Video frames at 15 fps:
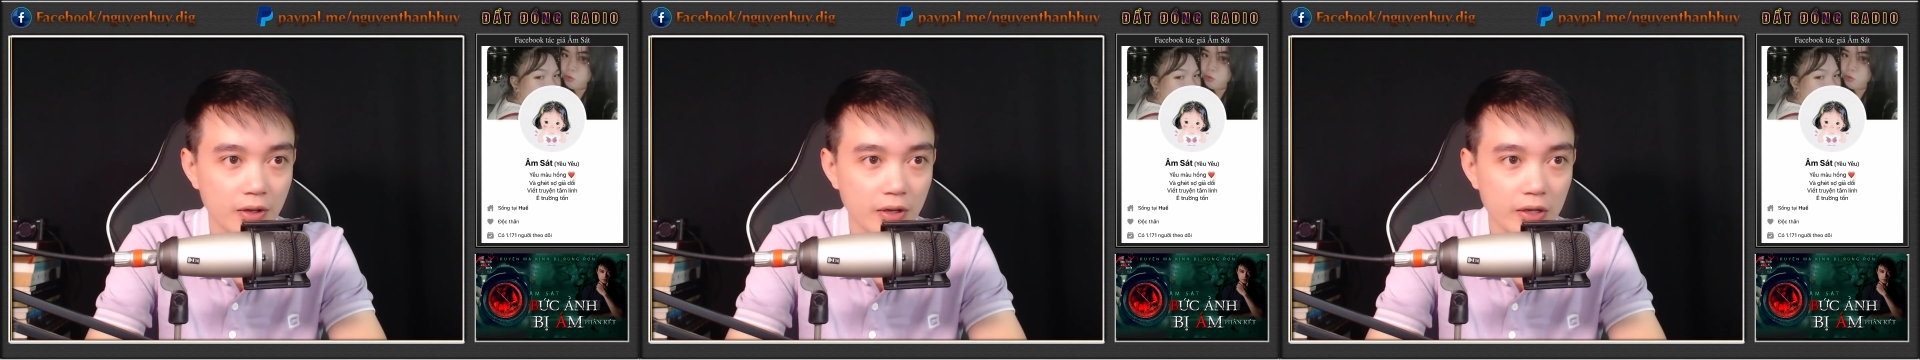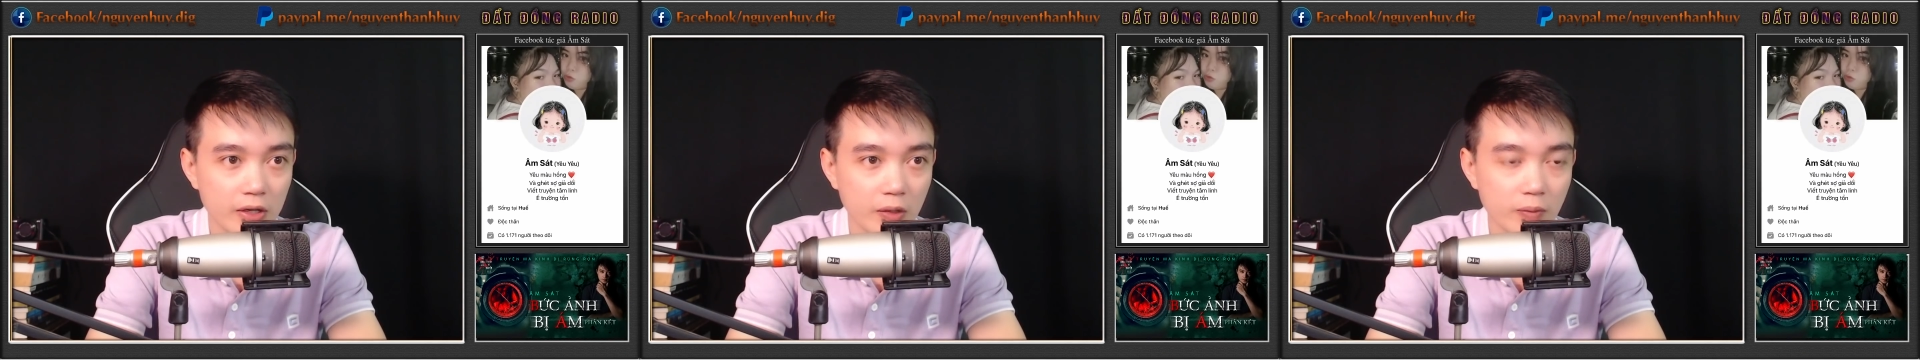
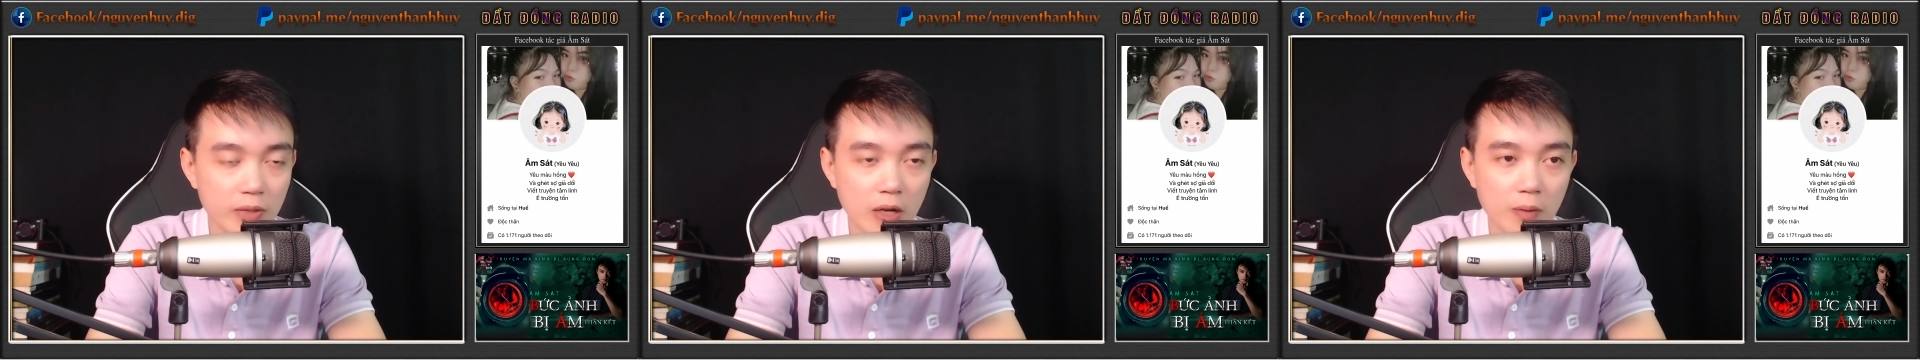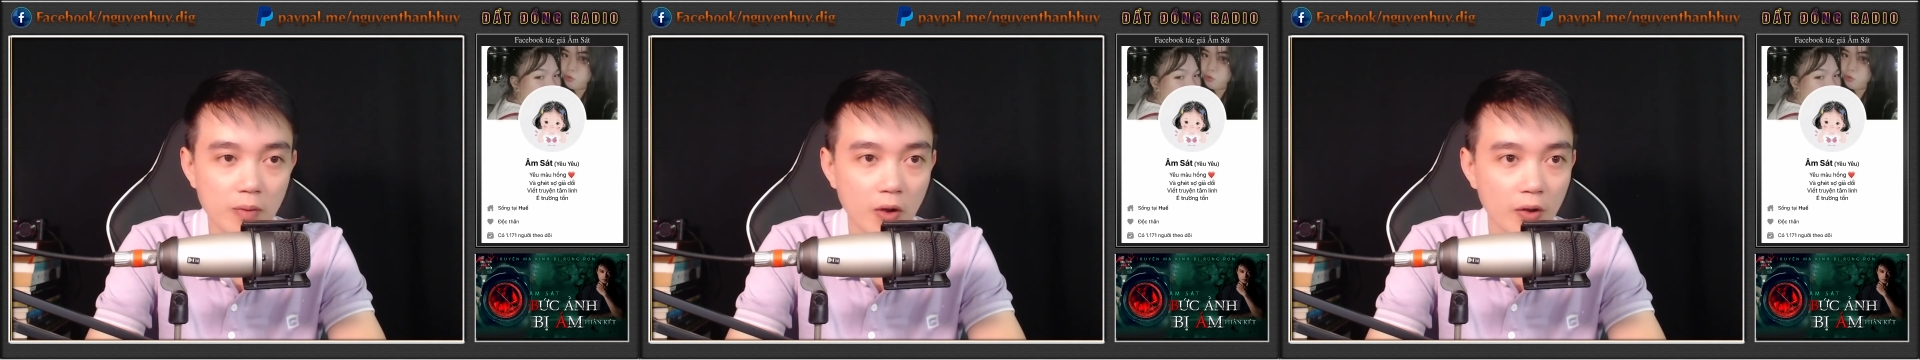Cũng
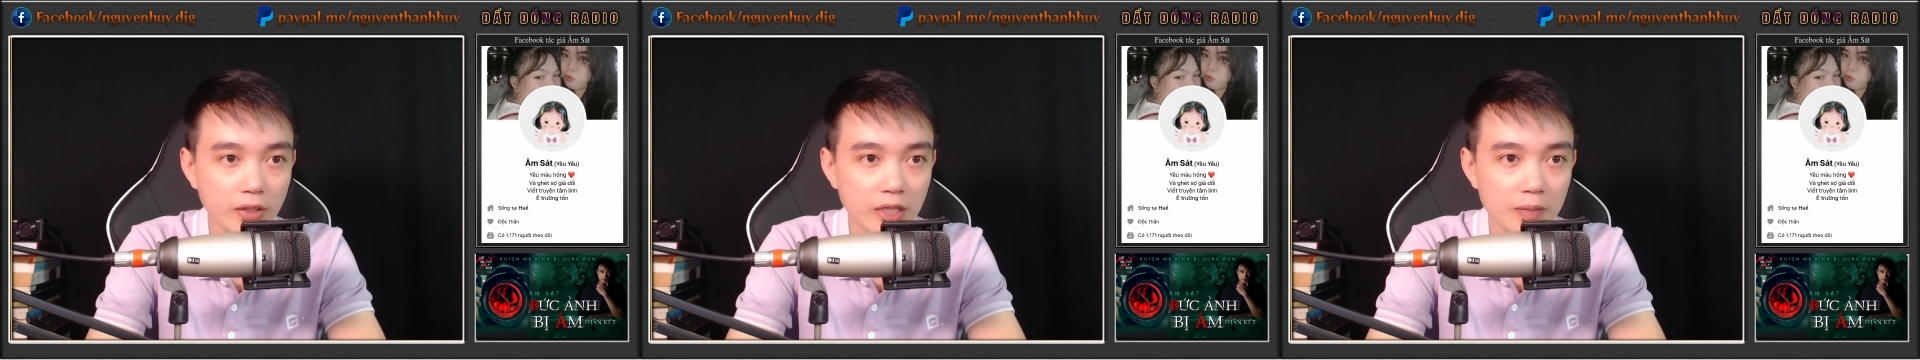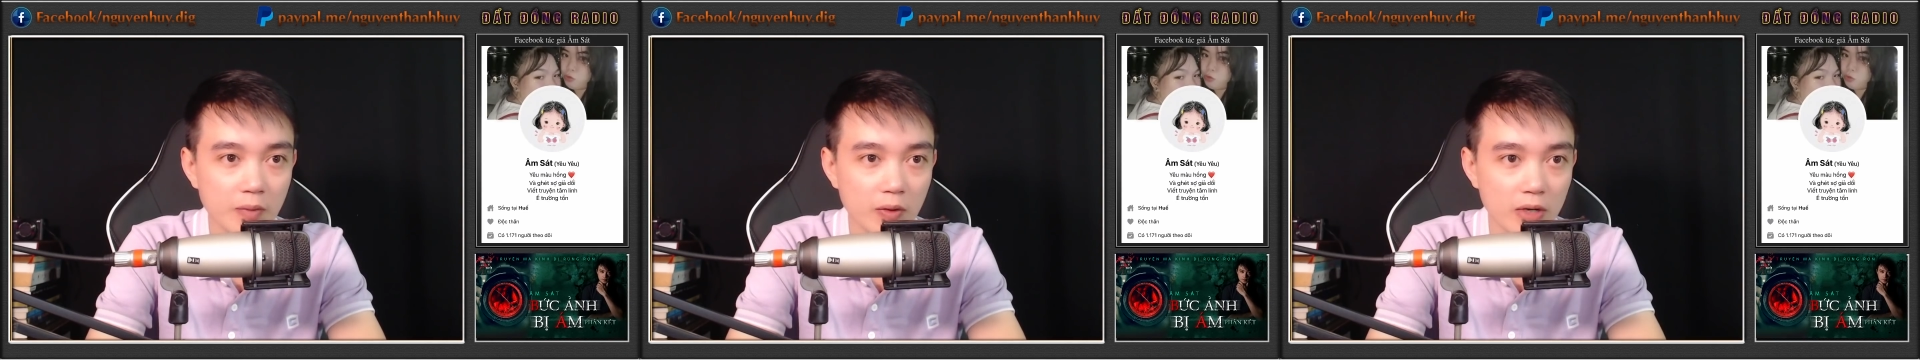không hỏi
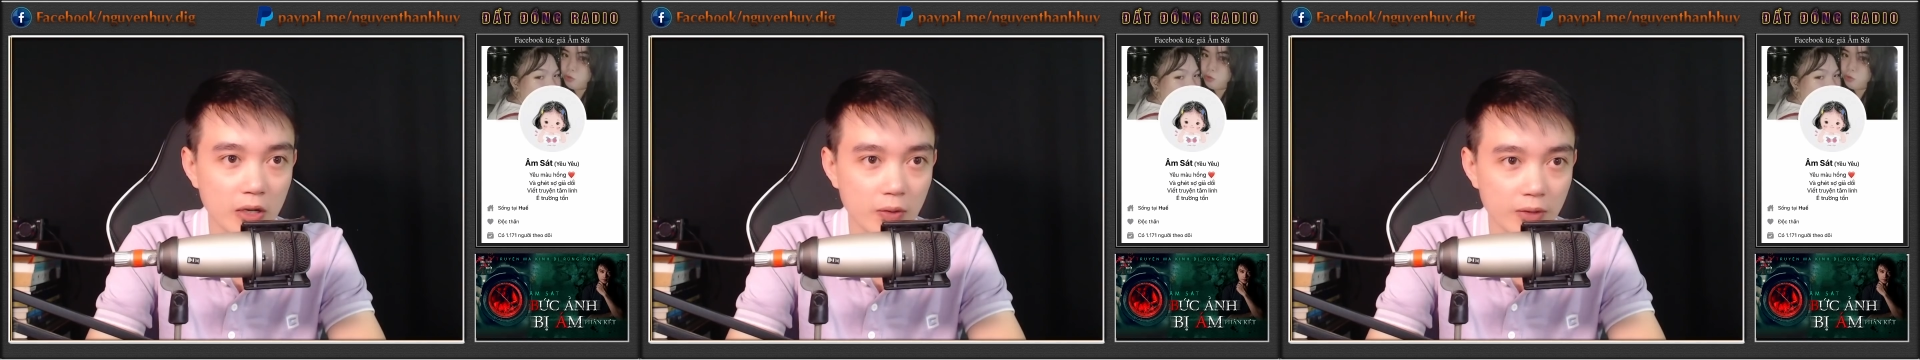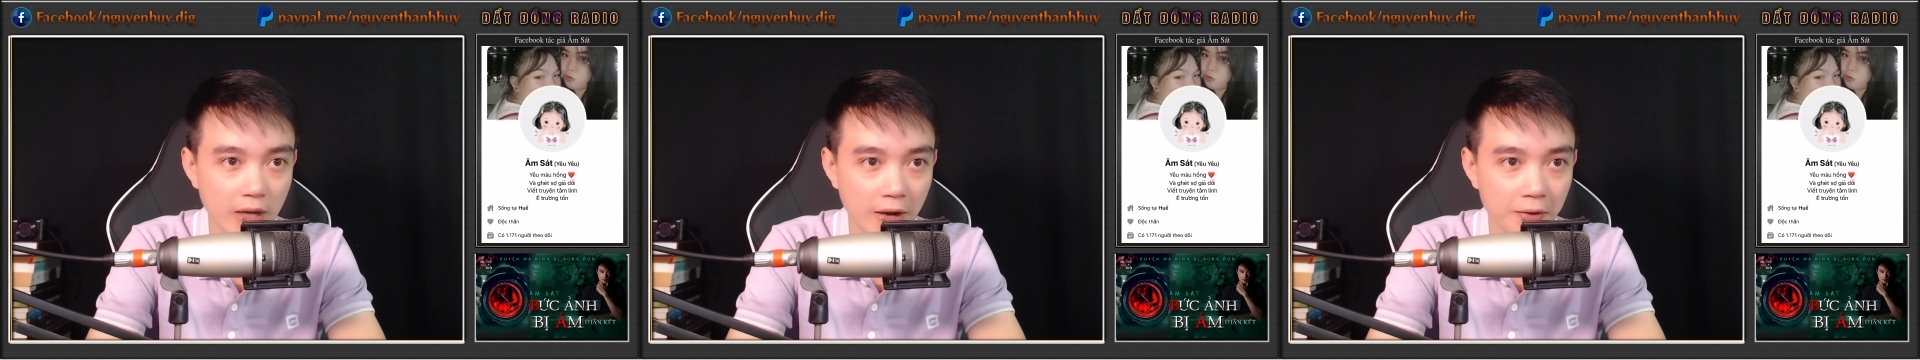thêm một câu
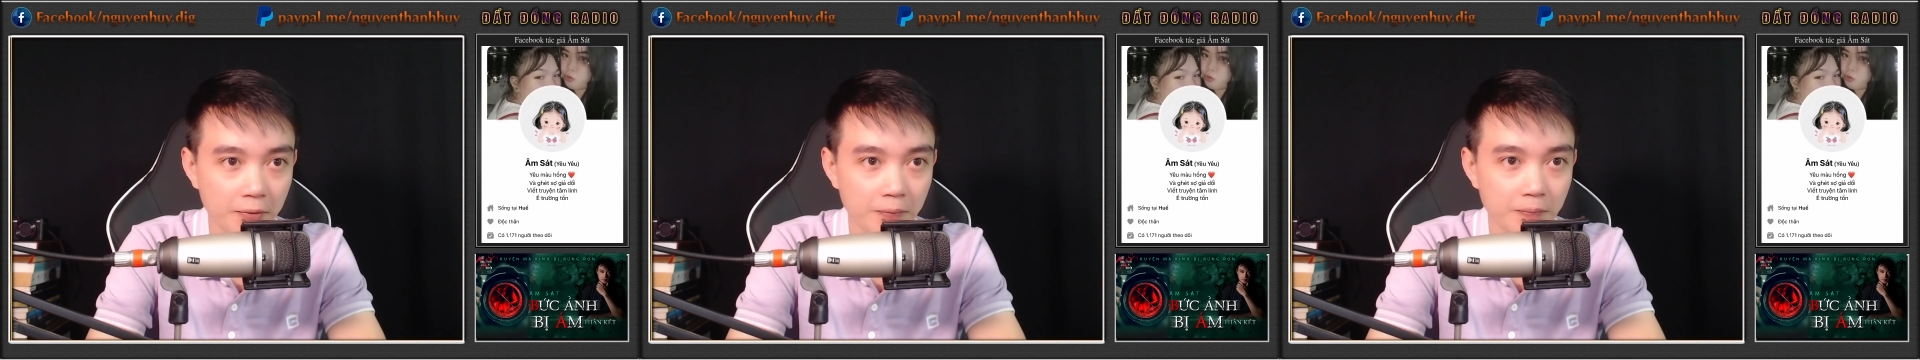nào.